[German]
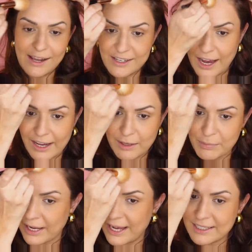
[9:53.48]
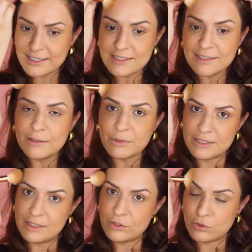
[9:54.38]
all die anderen Bereiche, die ihr im
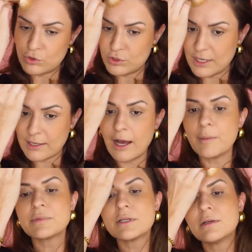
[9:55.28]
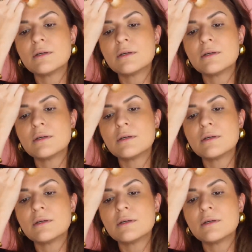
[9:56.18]
Gesicht sozusagen habt.